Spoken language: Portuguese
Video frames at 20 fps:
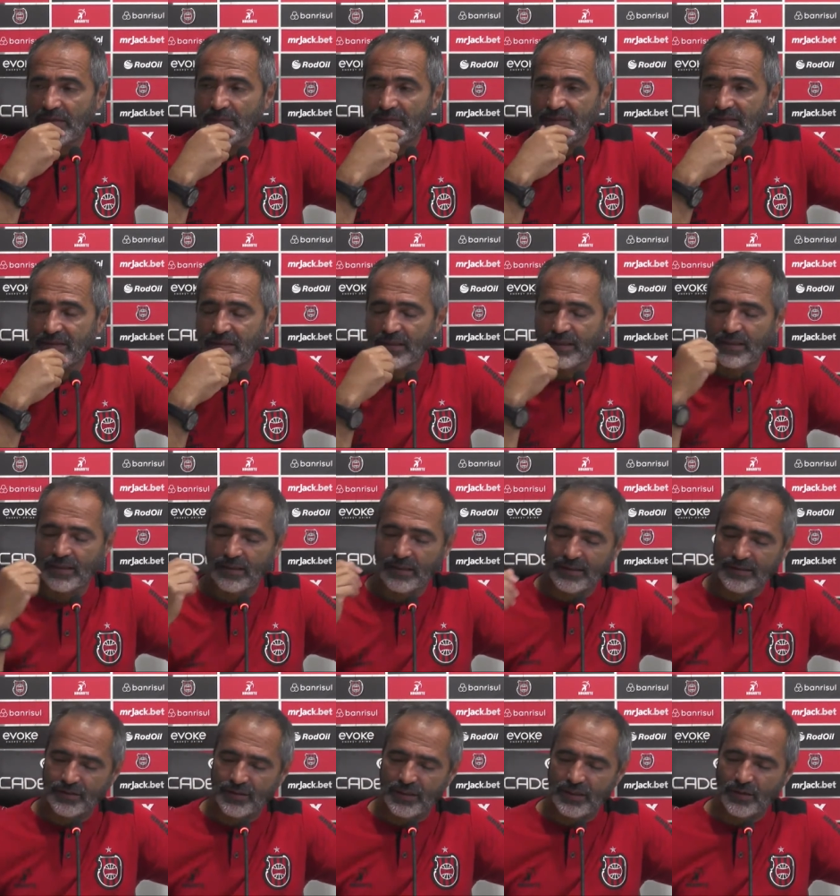mas tem que
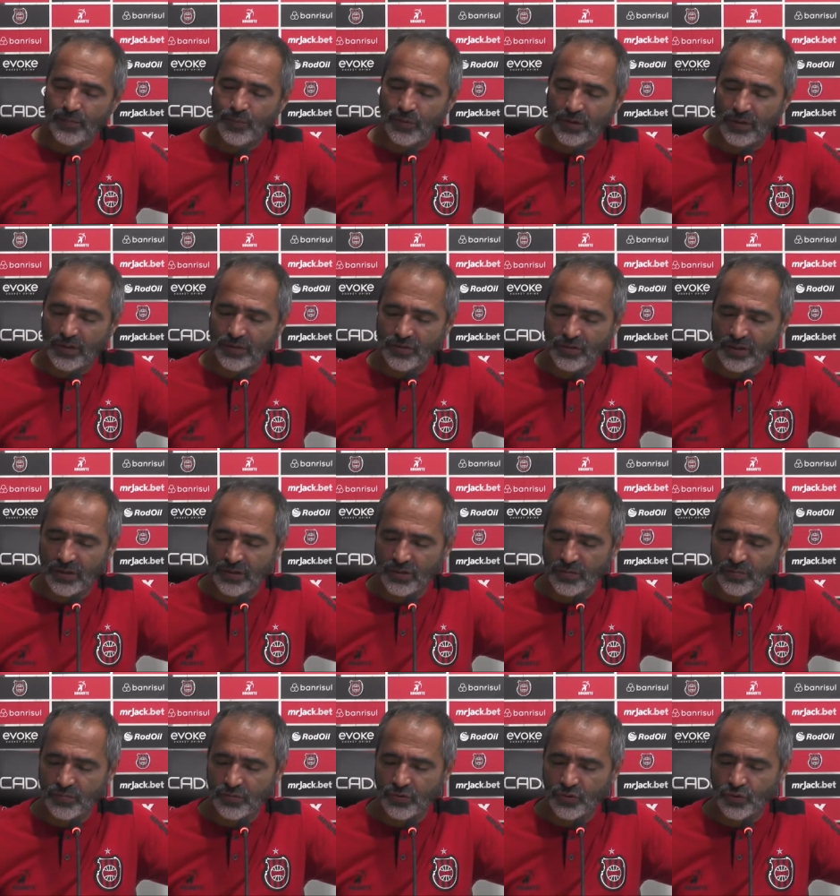adquirir um pouquinho de
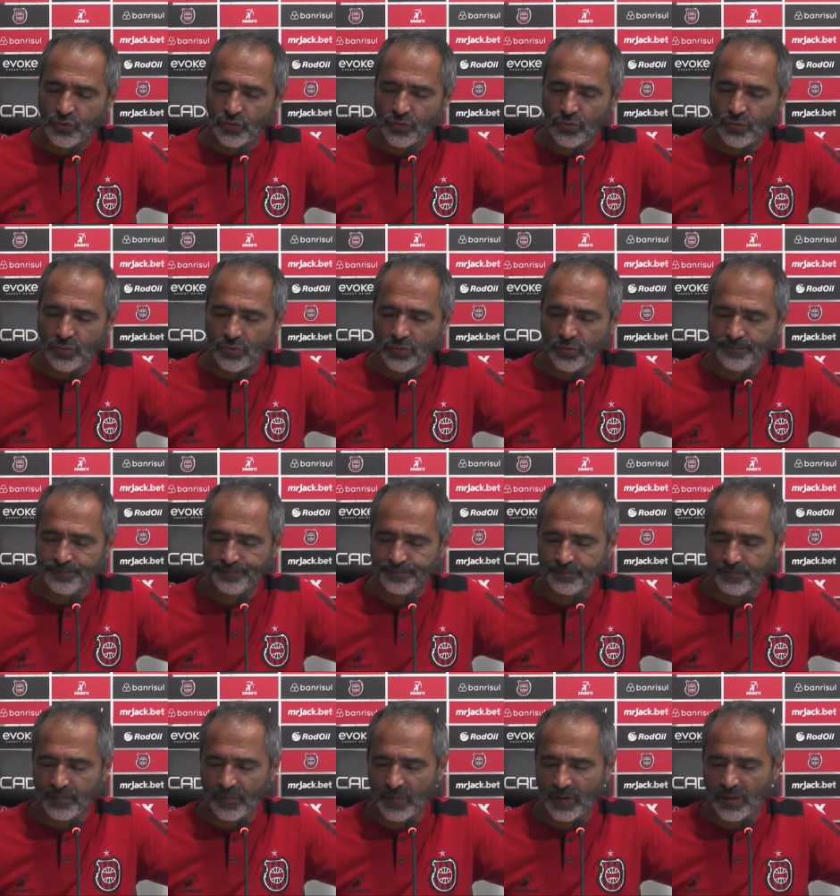ritmo de jogo,
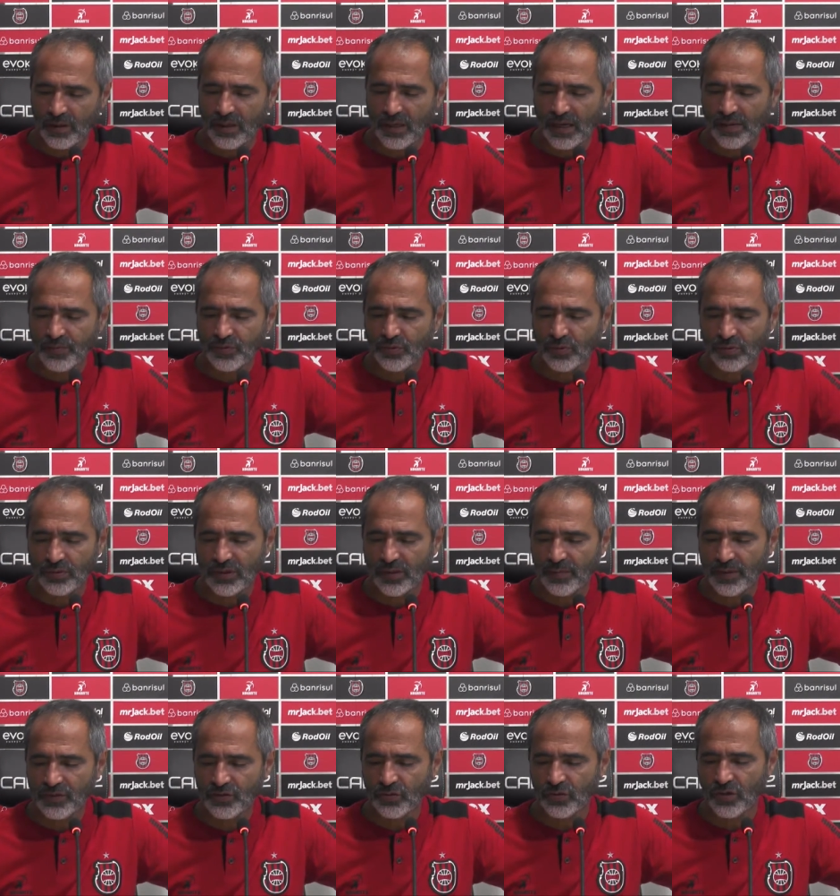que é
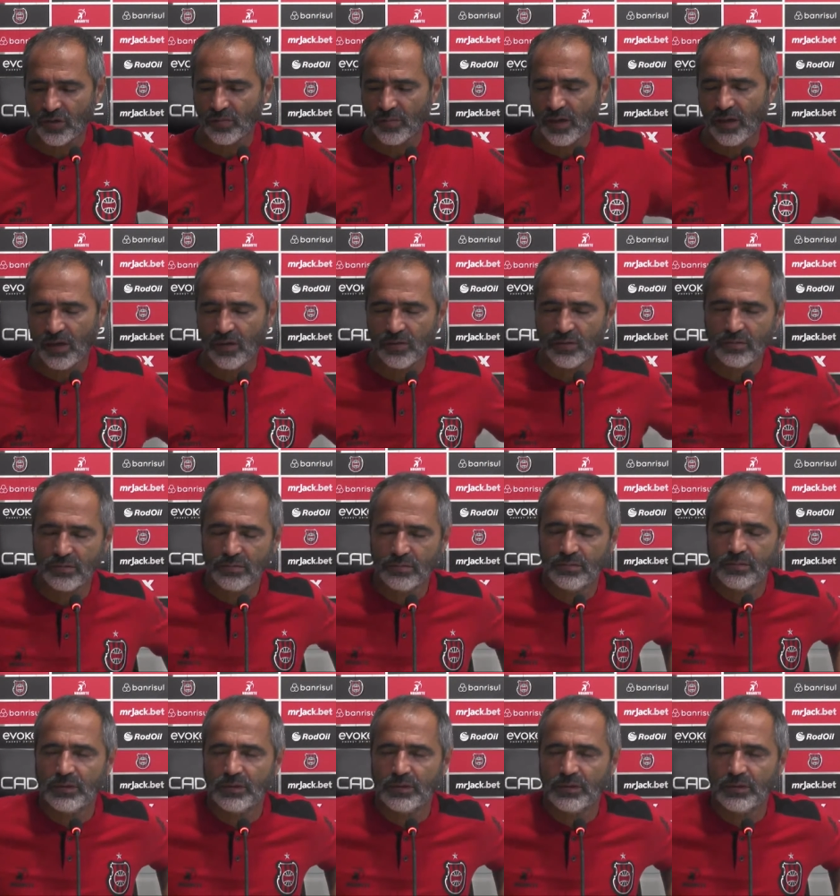absolutamente normal.